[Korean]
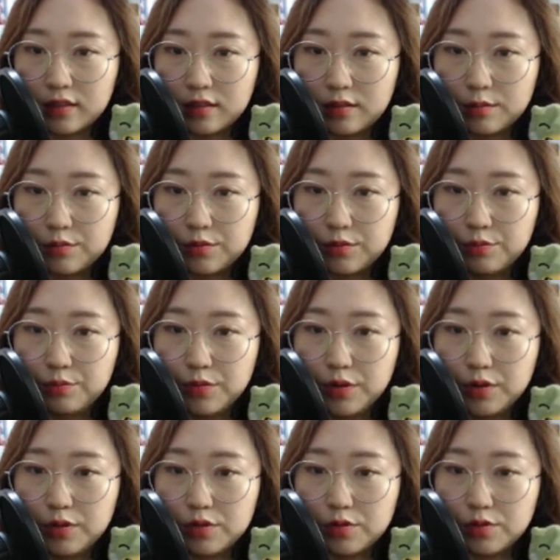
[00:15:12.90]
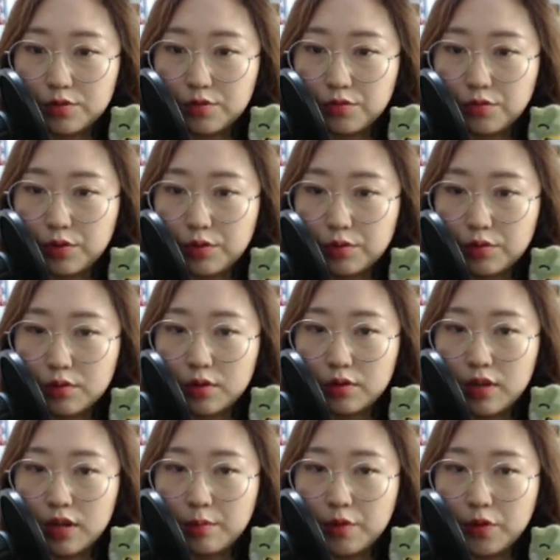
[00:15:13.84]
분명히 저쪽 위로
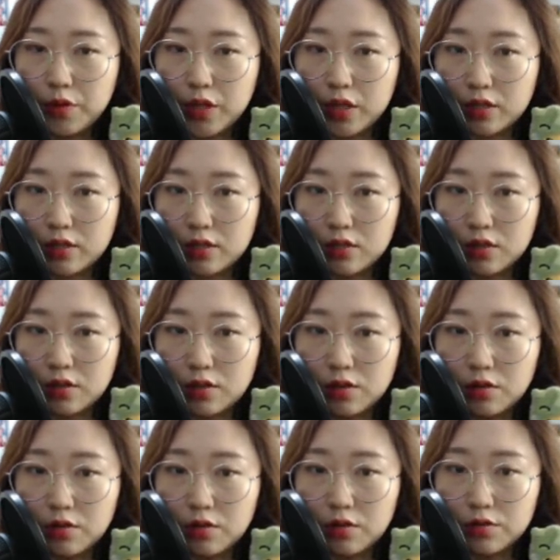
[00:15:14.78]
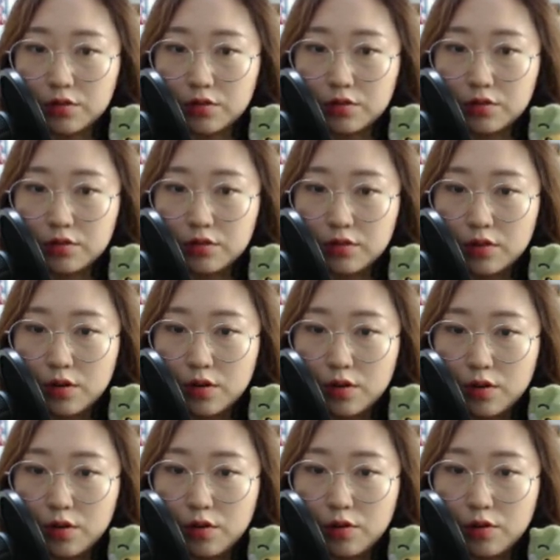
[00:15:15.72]
떠나면 됐었던 거죠. 어,